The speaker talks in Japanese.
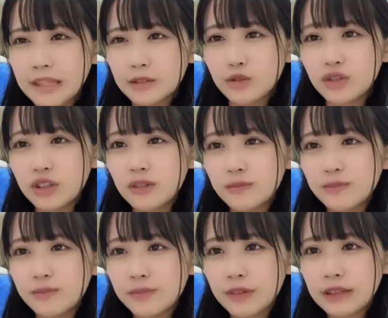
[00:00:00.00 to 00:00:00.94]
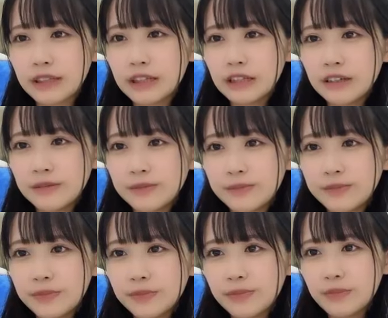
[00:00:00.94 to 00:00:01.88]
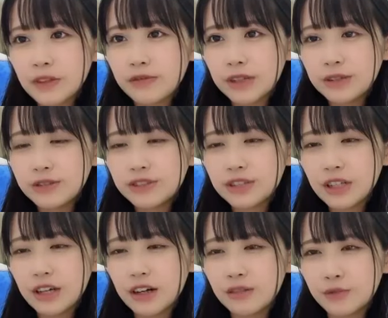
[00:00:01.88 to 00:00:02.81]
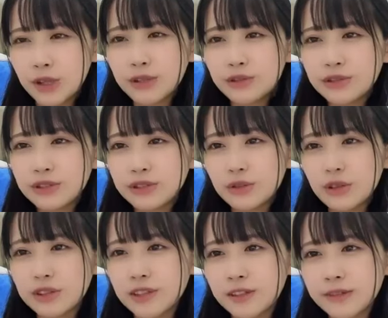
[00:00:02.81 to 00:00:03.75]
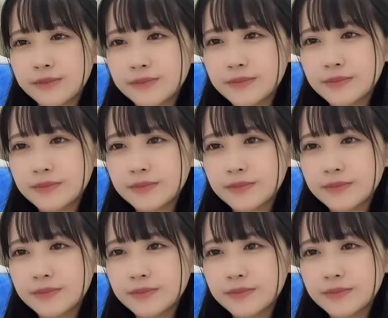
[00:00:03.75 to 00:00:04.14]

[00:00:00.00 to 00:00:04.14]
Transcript: 謎に確かにファイルしたらファイルしようかな